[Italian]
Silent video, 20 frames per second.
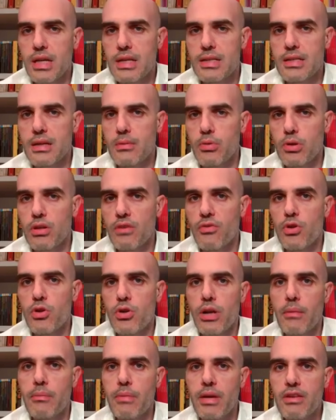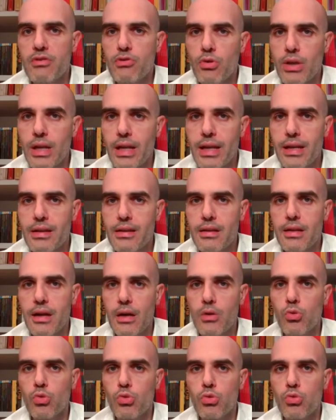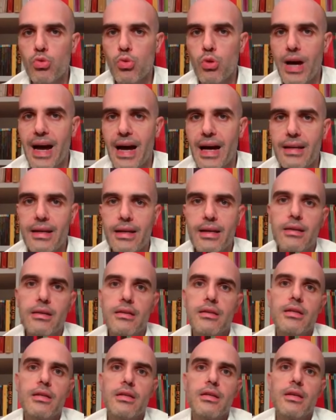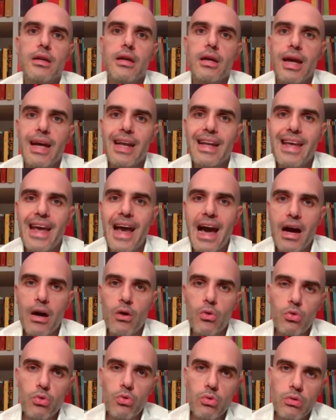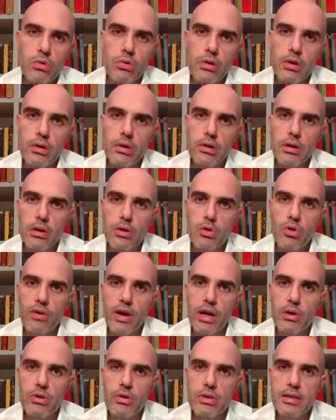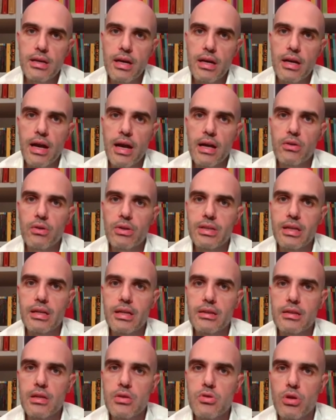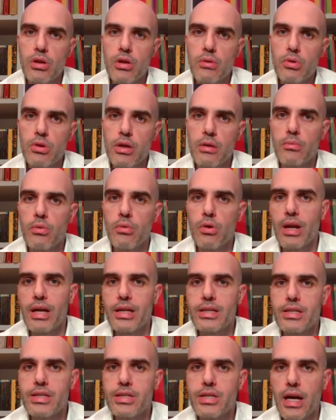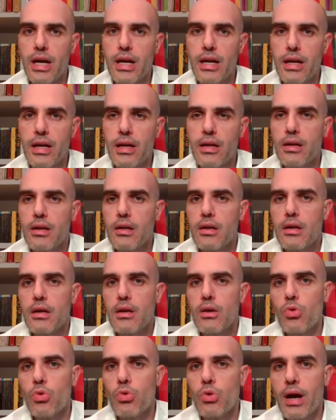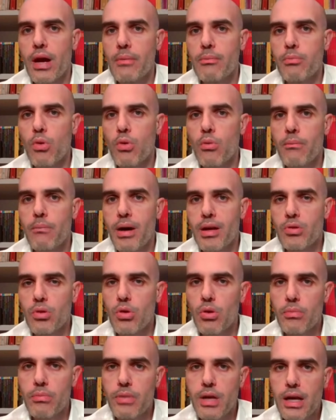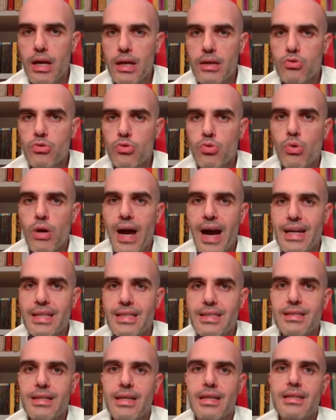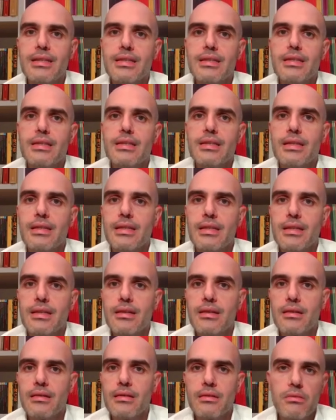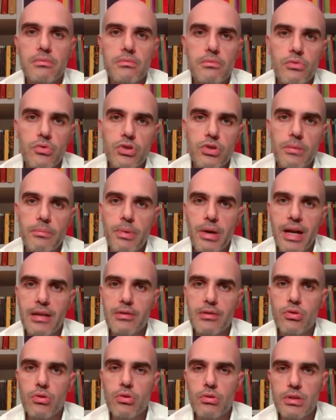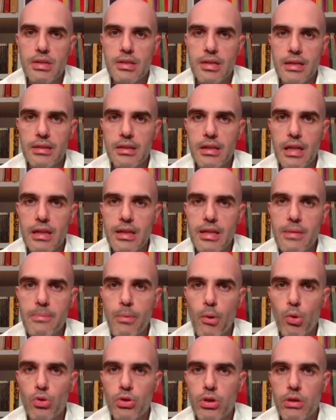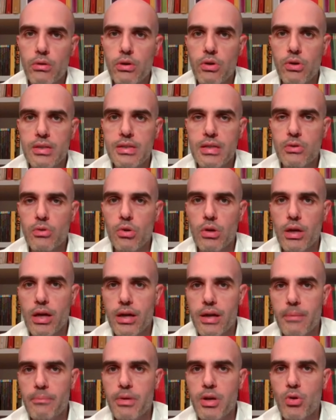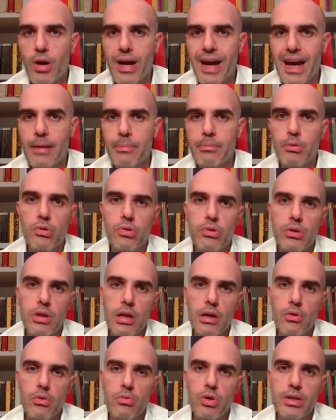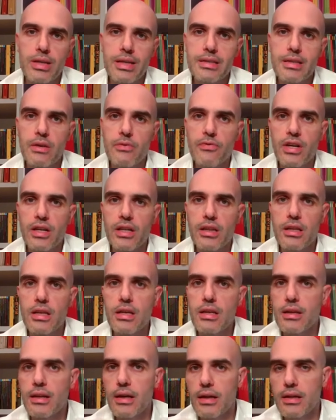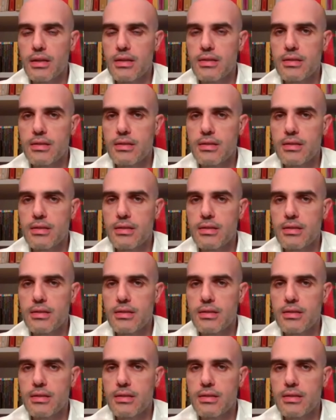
senza portafoglio, che era il ministro dell'eredità culturale, Eliau eh, del governo israeliano a dire attenzione potremmo lanciare una bomba atomica su Gaza. Eh, così, peraltro si tratta del nipote di quello che è stato il rabbino capo della comunità sefardita in